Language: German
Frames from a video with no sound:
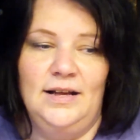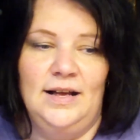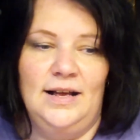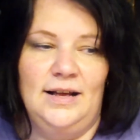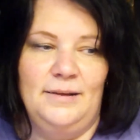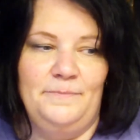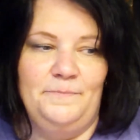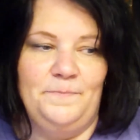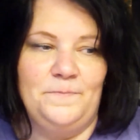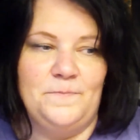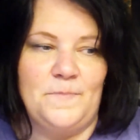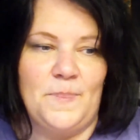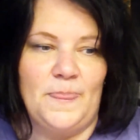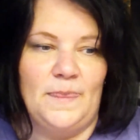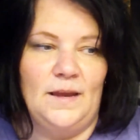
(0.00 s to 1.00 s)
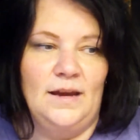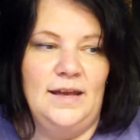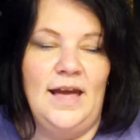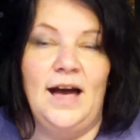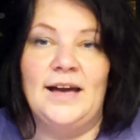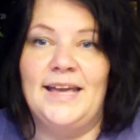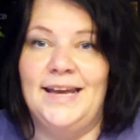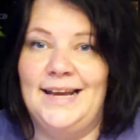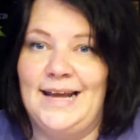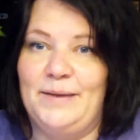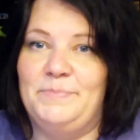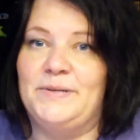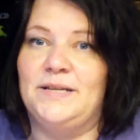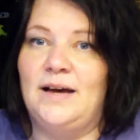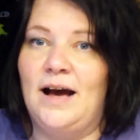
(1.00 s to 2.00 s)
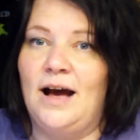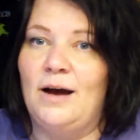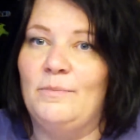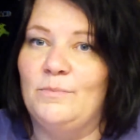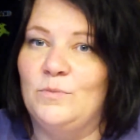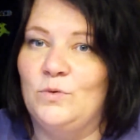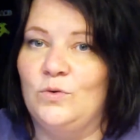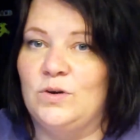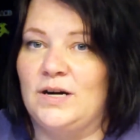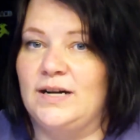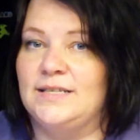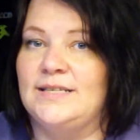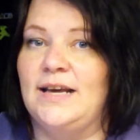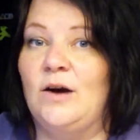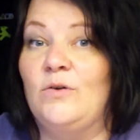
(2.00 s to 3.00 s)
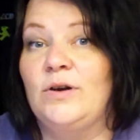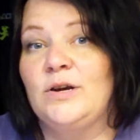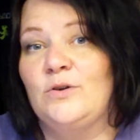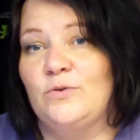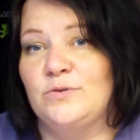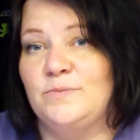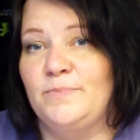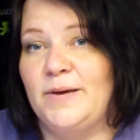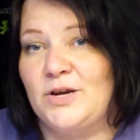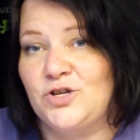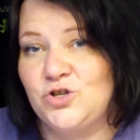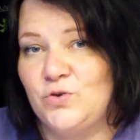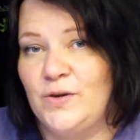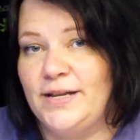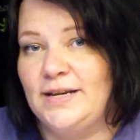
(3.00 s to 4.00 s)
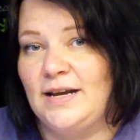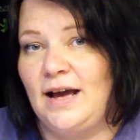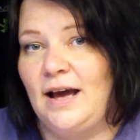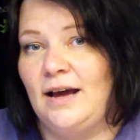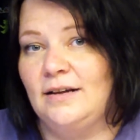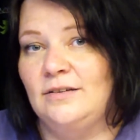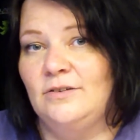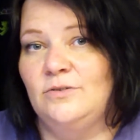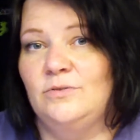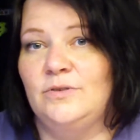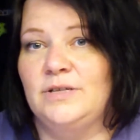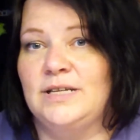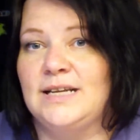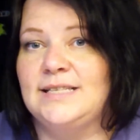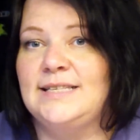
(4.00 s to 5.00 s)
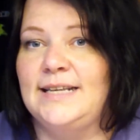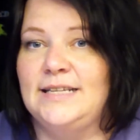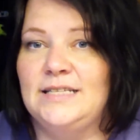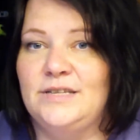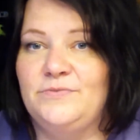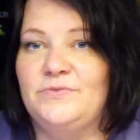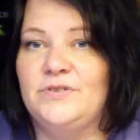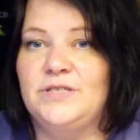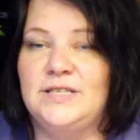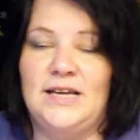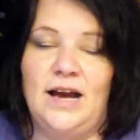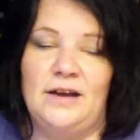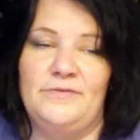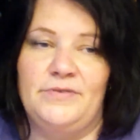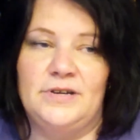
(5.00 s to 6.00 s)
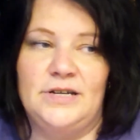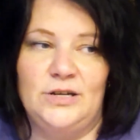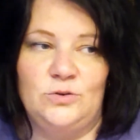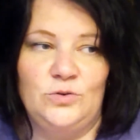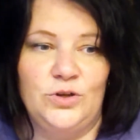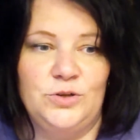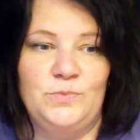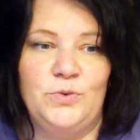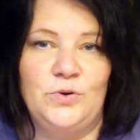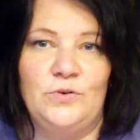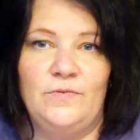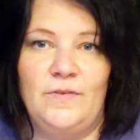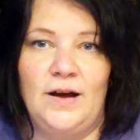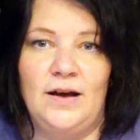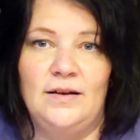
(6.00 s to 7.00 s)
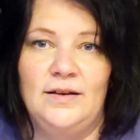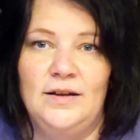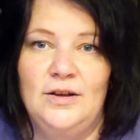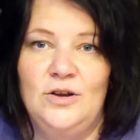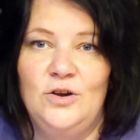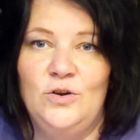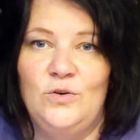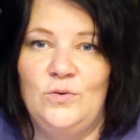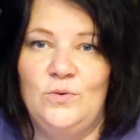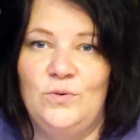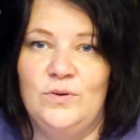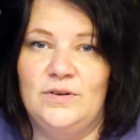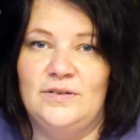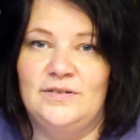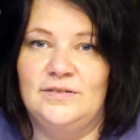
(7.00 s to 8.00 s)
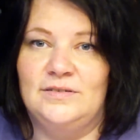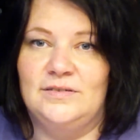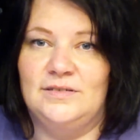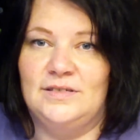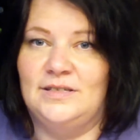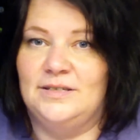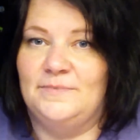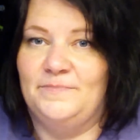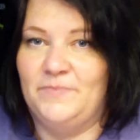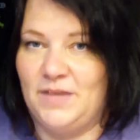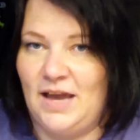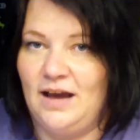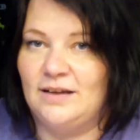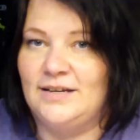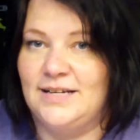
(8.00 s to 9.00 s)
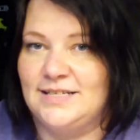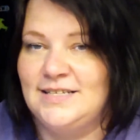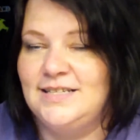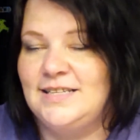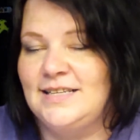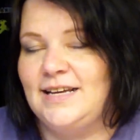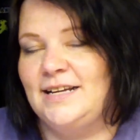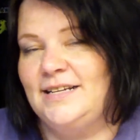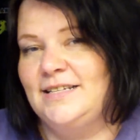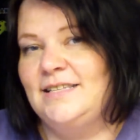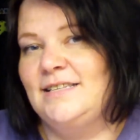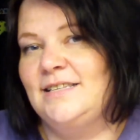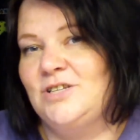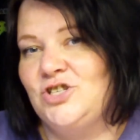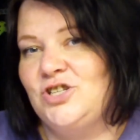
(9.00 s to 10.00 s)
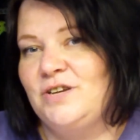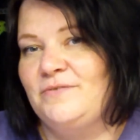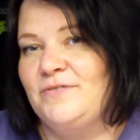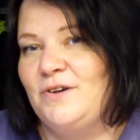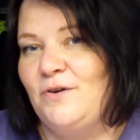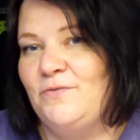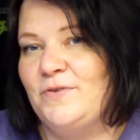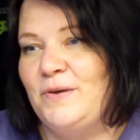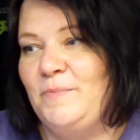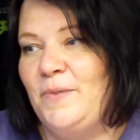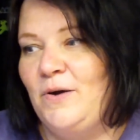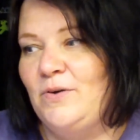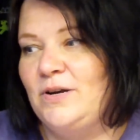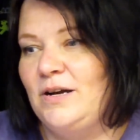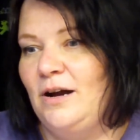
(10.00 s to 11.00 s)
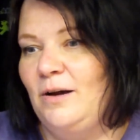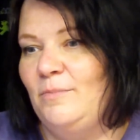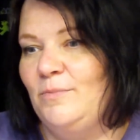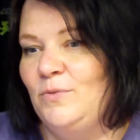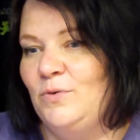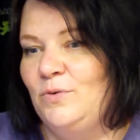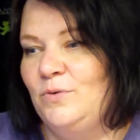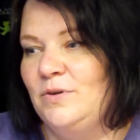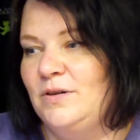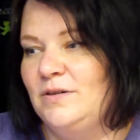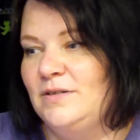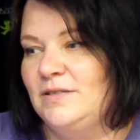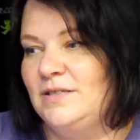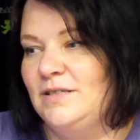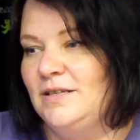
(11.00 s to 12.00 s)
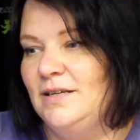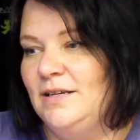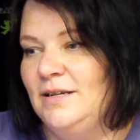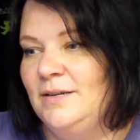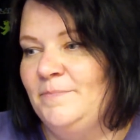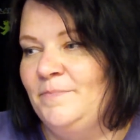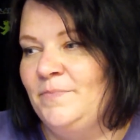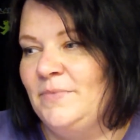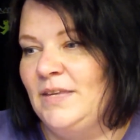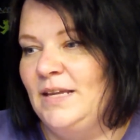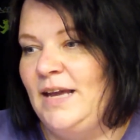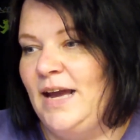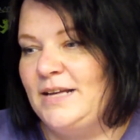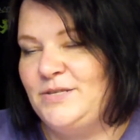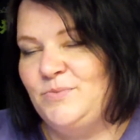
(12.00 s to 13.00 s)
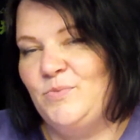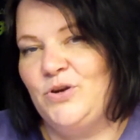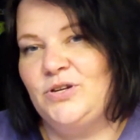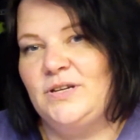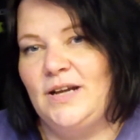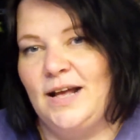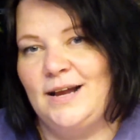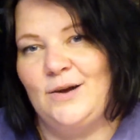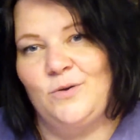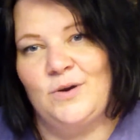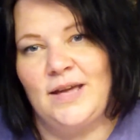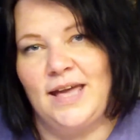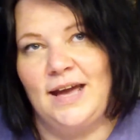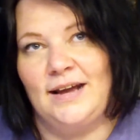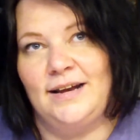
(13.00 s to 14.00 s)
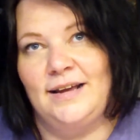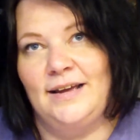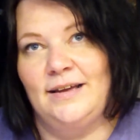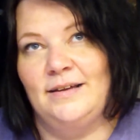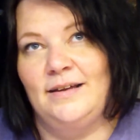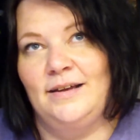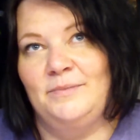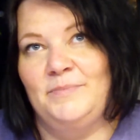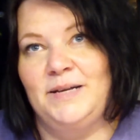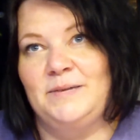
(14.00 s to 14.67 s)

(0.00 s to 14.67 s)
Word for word: ähm, ja, gelebt haben oder dass sie auch einen großen Berg Schulden hatten und dass Sensi für sie einfach der Durchbruch war und ja, dass sie sich halt dieses Geschäft aufgebaut haben und ja, sie möchten halt auch gerne äh, mit